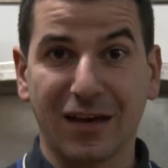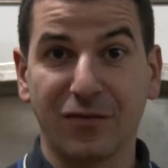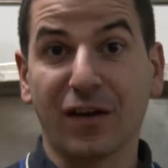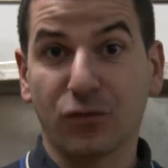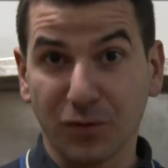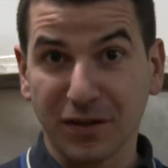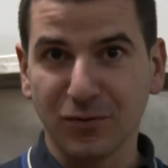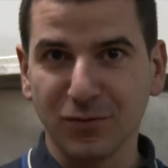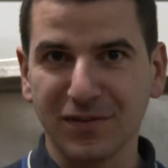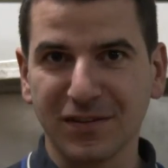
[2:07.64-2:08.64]
Faire tourner
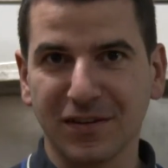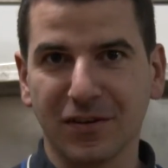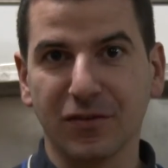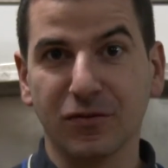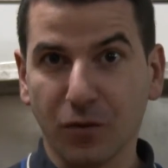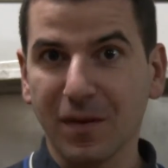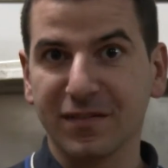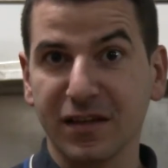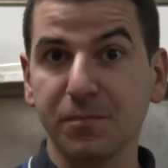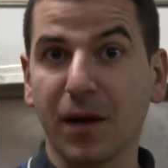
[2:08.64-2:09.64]
une usine dans
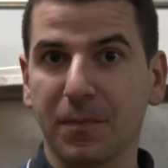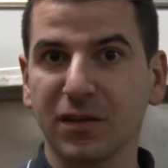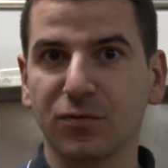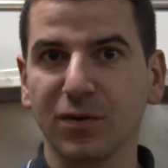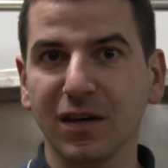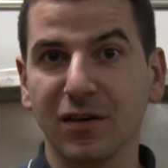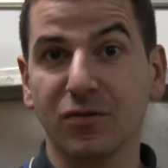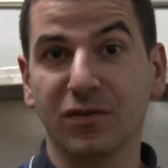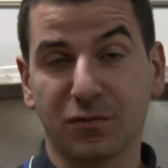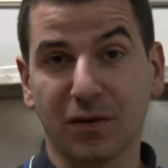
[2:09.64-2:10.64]
Marseille, perpétuer
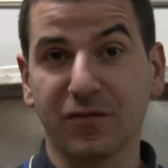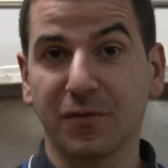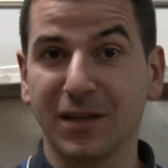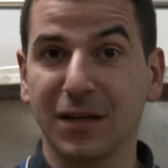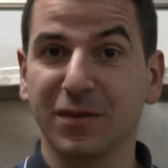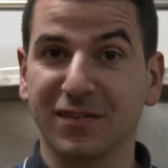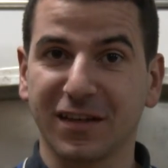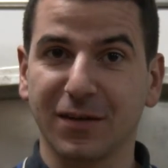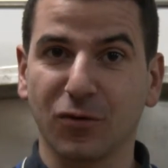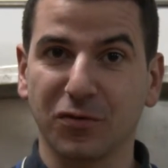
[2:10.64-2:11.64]
une histoire familiale mais
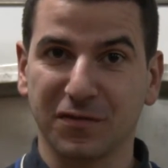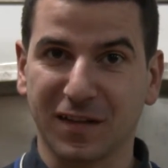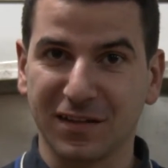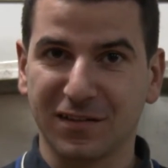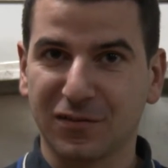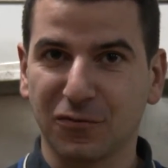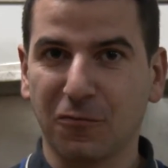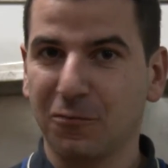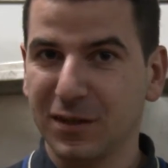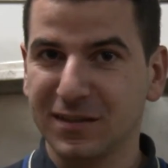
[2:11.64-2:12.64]
également une tradition
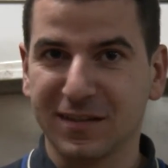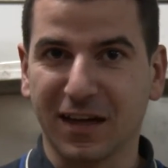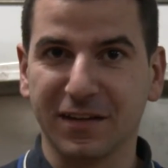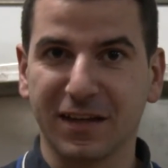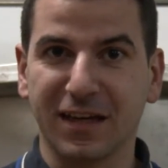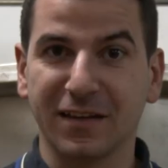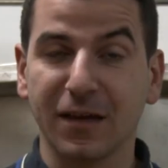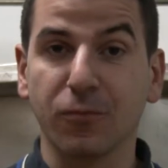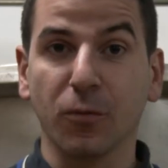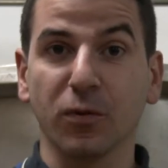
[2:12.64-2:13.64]
méditerranéenne
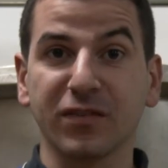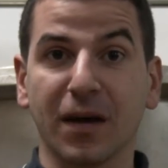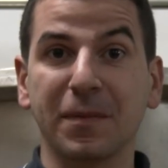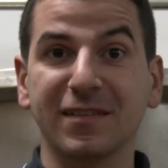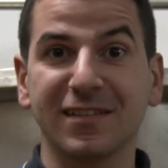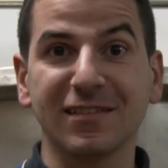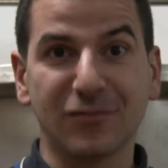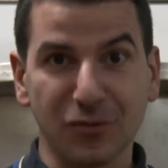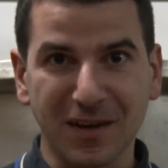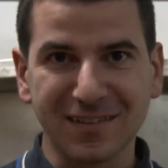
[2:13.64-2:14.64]
et proposer un
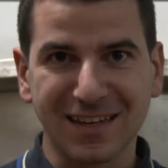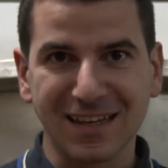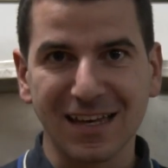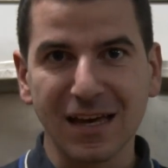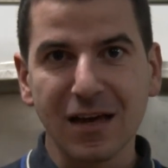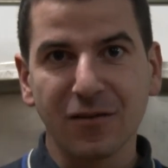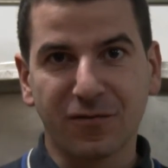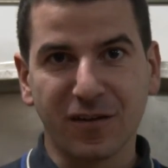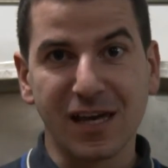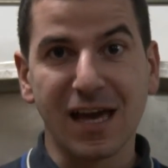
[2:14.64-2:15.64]
pastis de Marseille
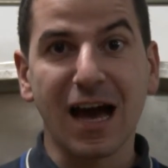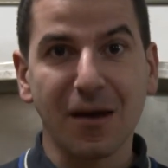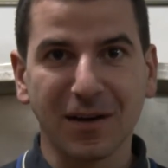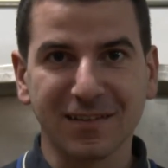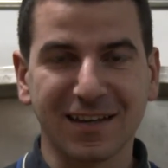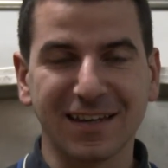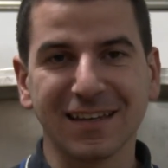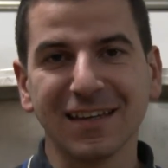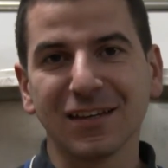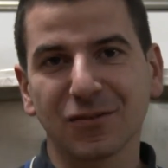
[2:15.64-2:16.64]
fait à
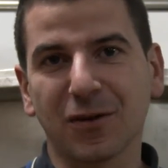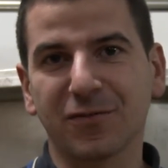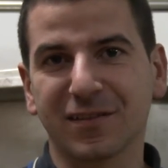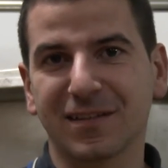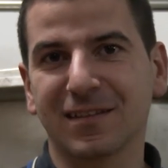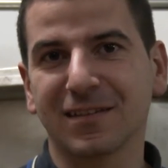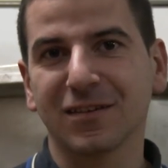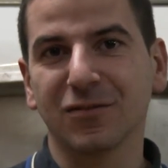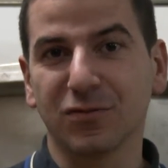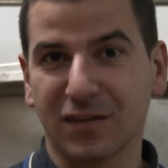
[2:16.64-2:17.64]
Marseille. Trois facettes
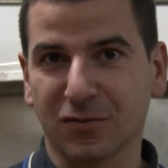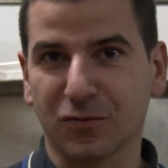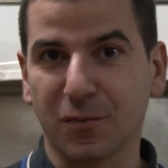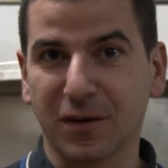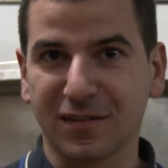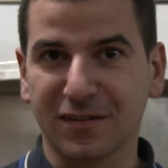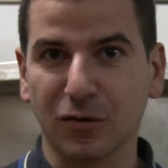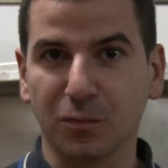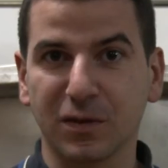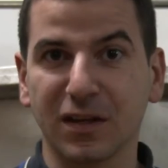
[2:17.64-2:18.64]
de cette entreprise
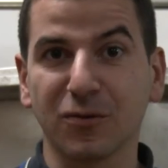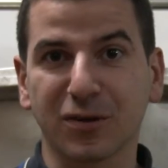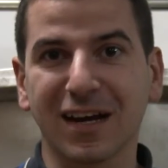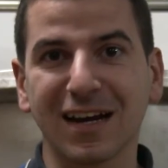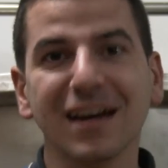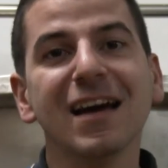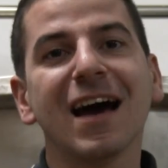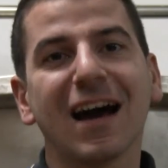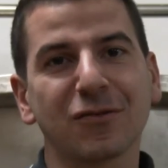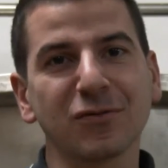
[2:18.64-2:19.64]
estampillée locale
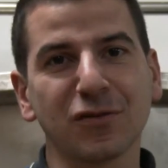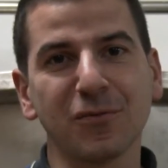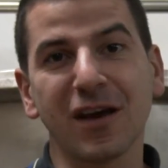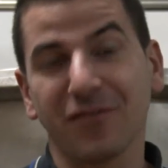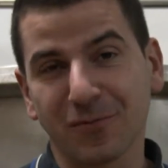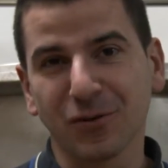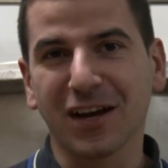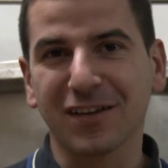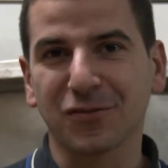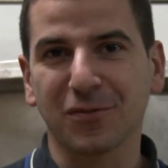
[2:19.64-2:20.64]
à consommer avec
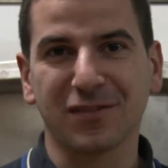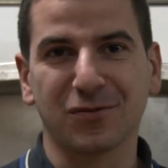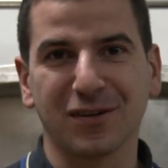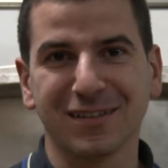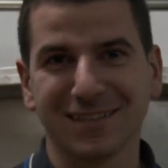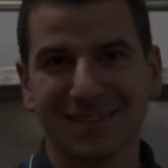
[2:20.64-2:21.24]
modération bien sûr.